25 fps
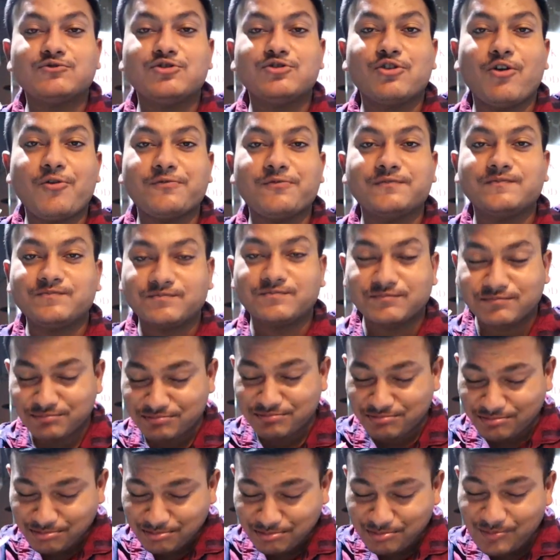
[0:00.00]
जो
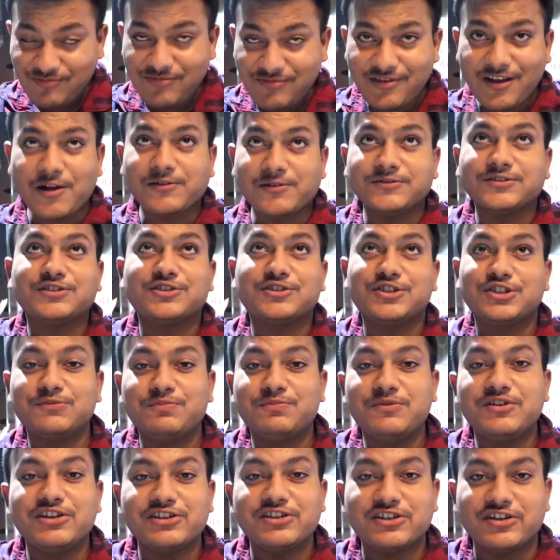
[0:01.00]

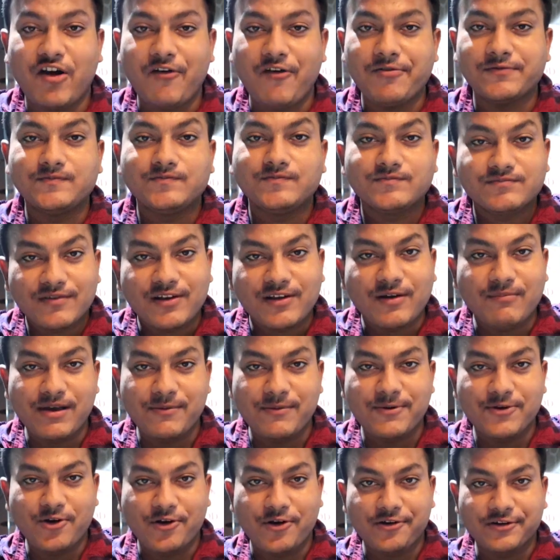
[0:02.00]
क्रिस्पीनेस है ना
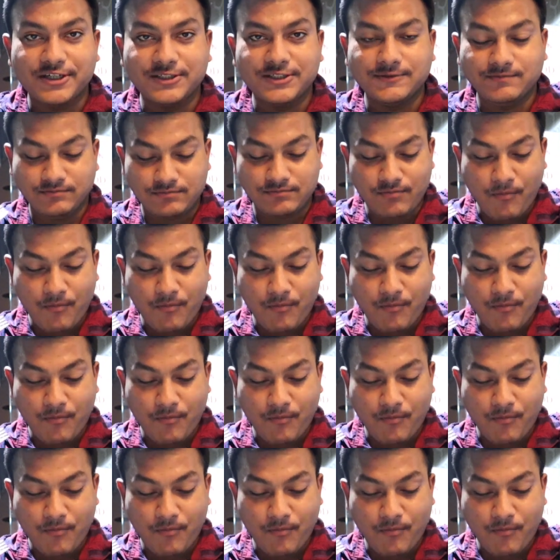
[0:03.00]
बेबी कॉर्न की